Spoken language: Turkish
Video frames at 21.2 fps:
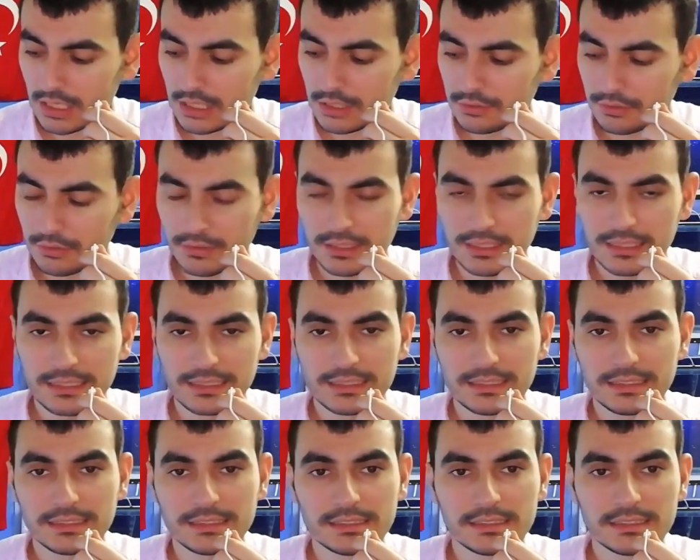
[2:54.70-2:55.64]
Sonra
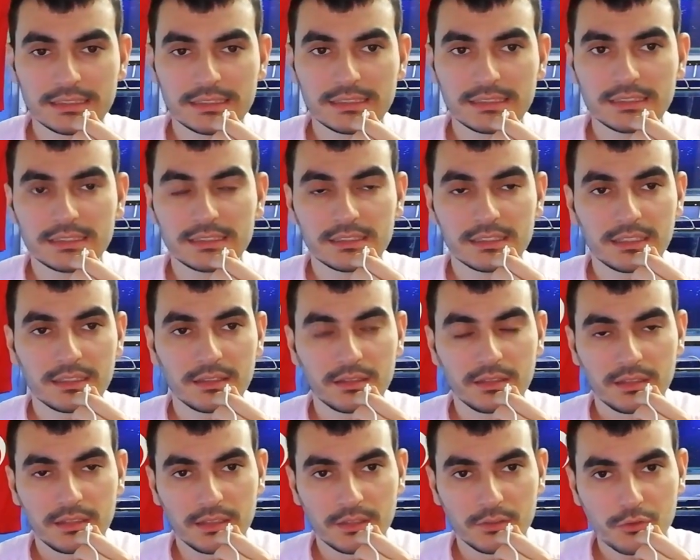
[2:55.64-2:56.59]

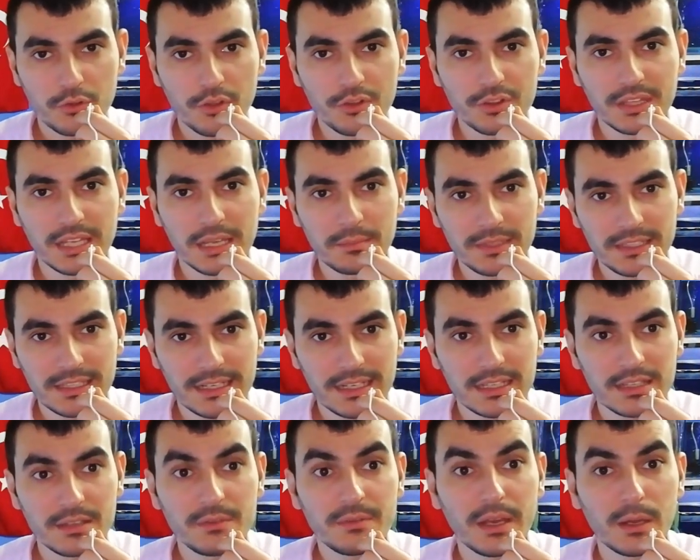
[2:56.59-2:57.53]
e, yöntemi
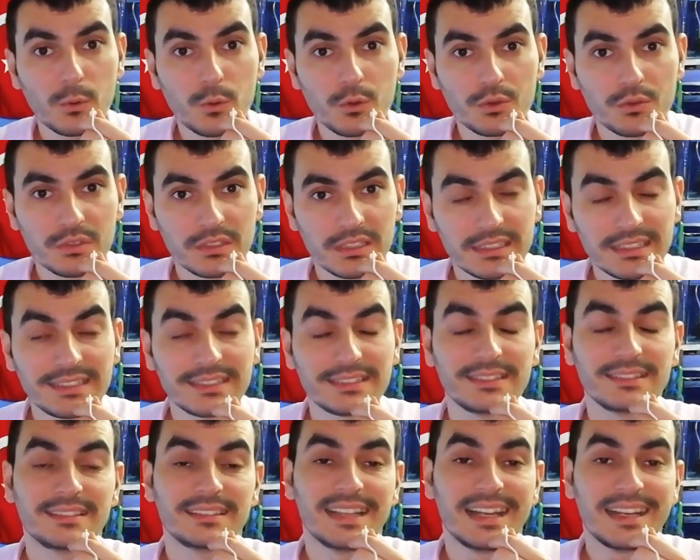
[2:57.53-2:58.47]
denedim ve uyguladı.
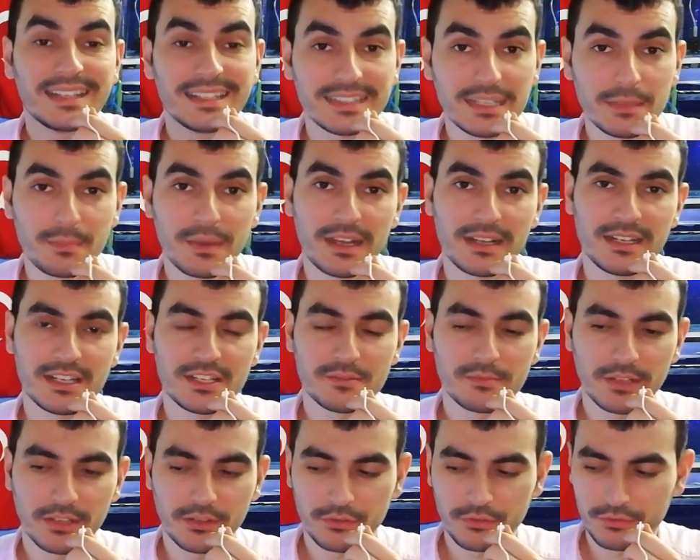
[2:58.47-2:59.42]
Sizlerle de
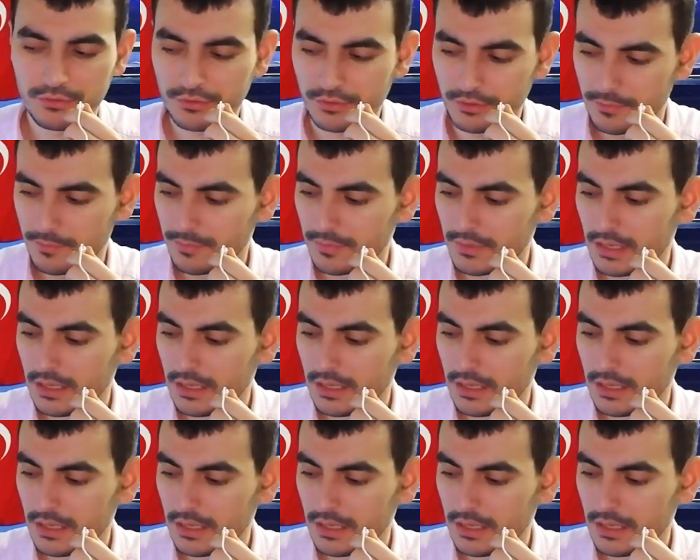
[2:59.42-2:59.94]
paylaşmak istiyorum.